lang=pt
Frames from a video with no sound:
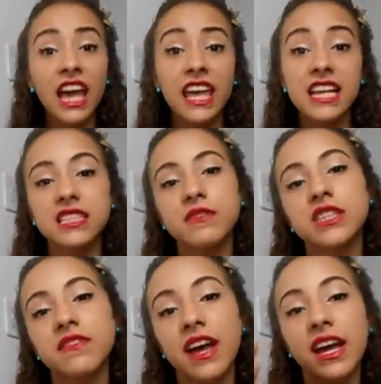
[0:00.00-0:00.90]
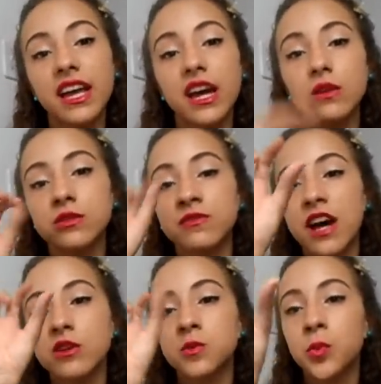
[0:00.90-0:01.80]
E assim você vai ganhando os
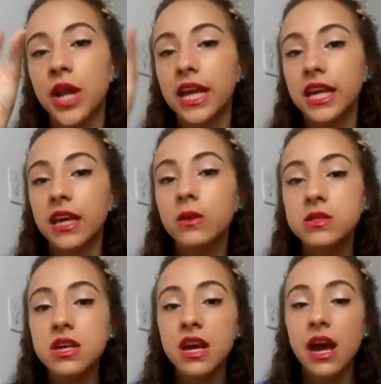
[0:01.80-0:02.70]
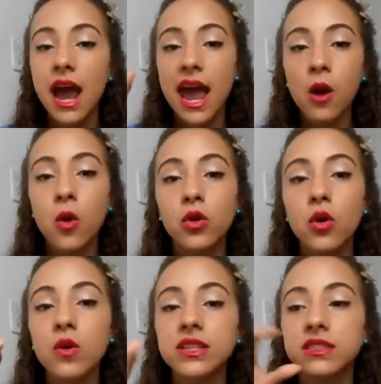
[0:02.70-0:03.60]
vários bonequinhos, é,
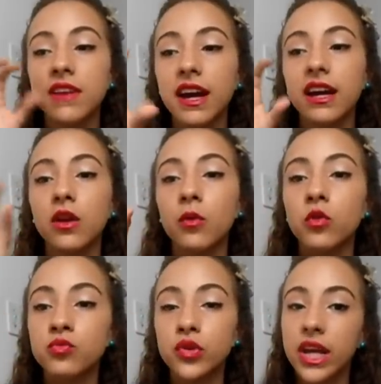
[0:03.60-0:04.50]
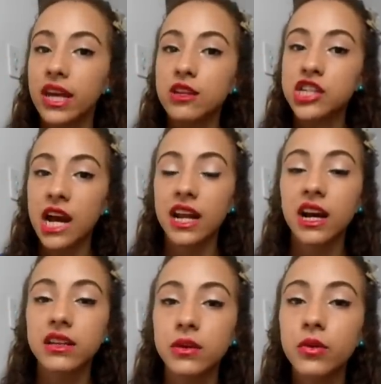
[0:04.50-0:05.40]
coroas, e vai ganhando os bonequinhos de cada
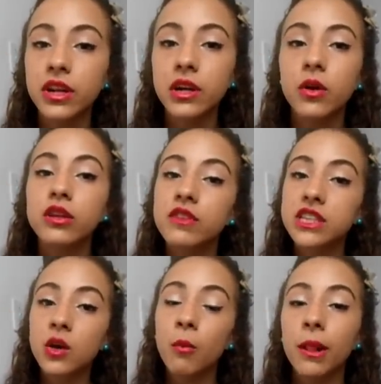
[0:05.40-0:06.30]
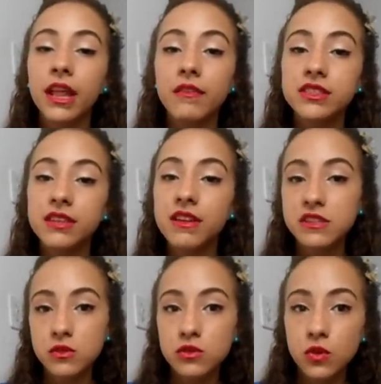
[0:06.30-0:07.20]
categoria. E quando você completar, você
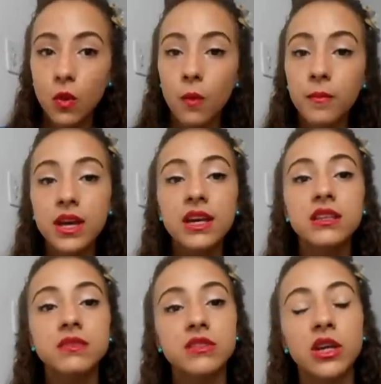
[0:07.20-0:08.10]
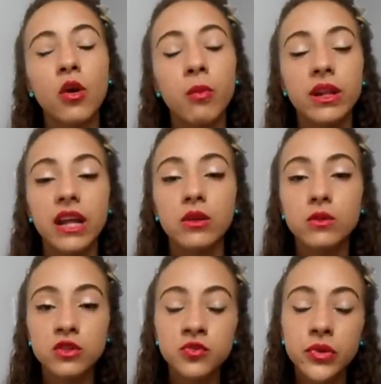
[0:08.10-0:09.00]
vence o jogo. Se você completar
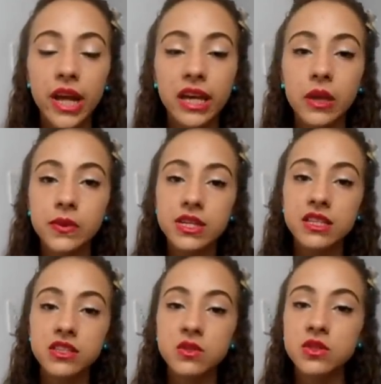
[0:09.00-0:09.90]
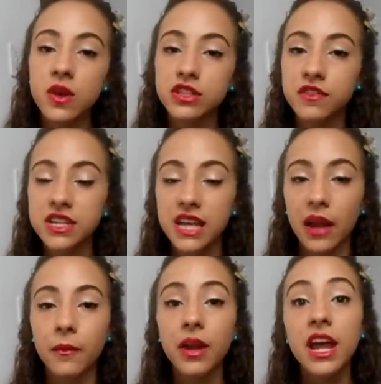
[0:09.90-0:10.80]
todos os bonequinhos antes do seu
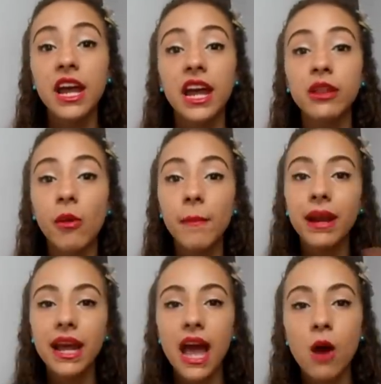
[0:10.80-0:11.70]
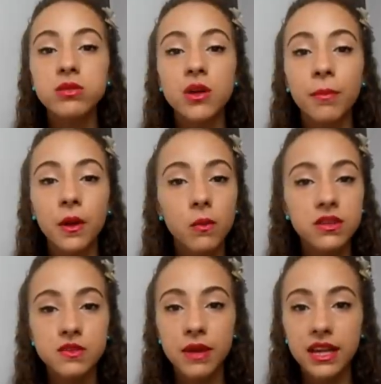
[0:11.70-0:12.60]
adversário. Então é bem legal, são
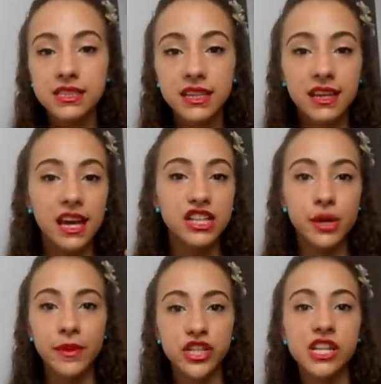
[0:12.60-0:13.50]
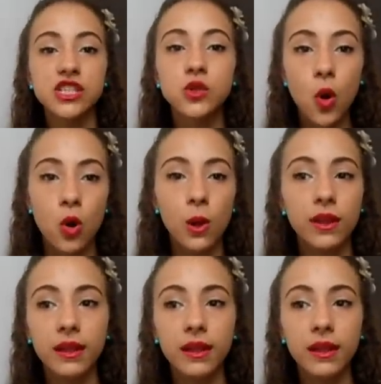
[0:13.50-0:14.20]
perguntas bem assim que a gente aprende na escola.